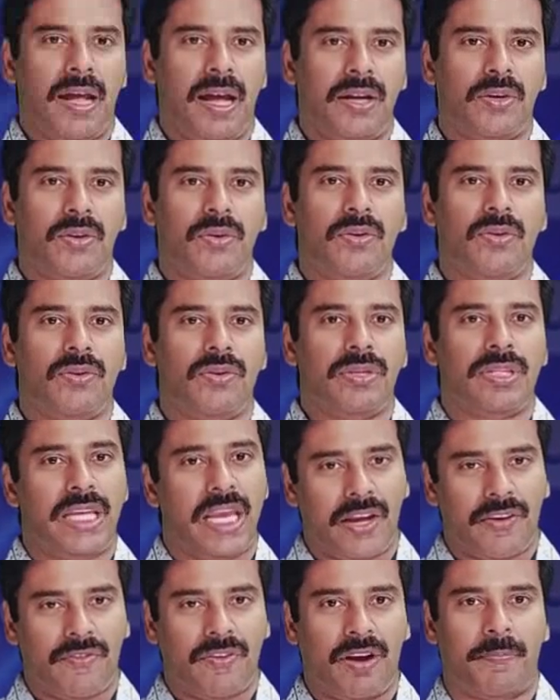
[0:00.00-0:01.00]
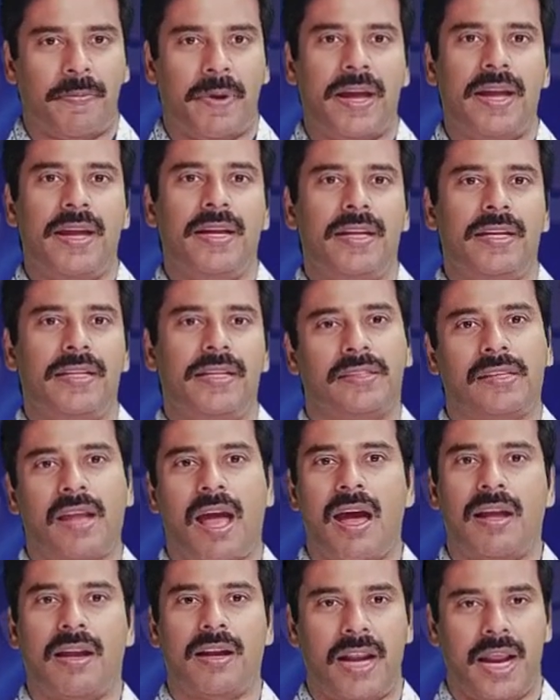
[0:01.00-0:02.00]
ఆర్కు సీక్వెల్పై
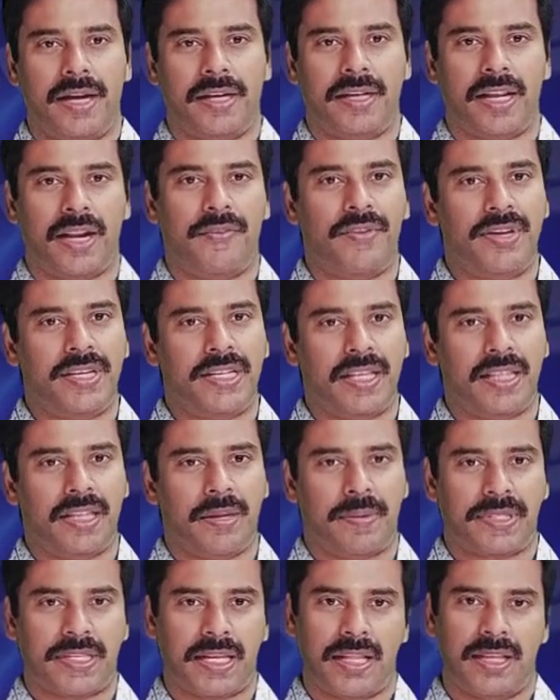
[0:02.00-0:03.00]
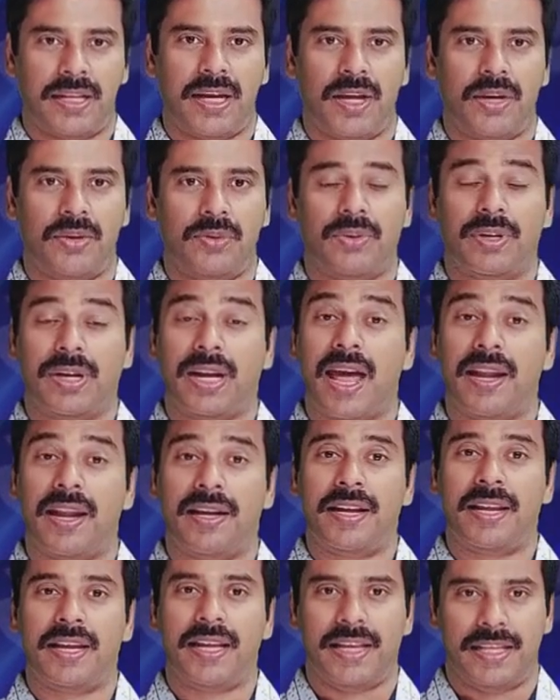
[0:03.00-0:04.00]
స్టార్ రైటర్ విజేంద్ర ప్రసాద్ గారు
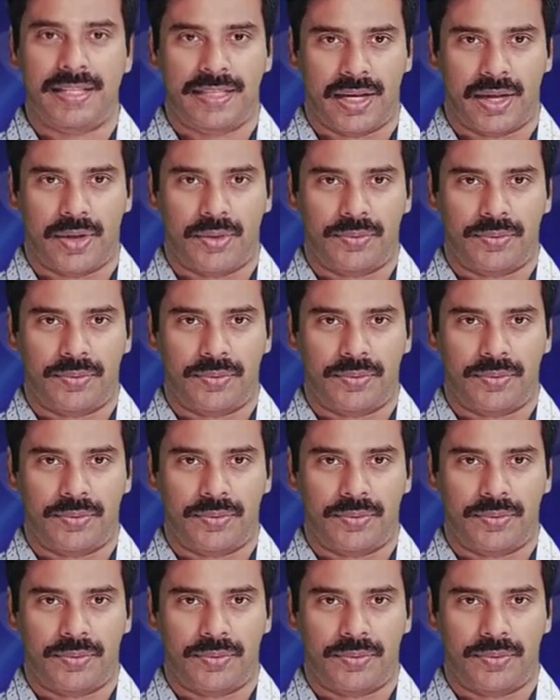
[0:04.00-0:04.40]
క్లారిటీ ఇచ్చారు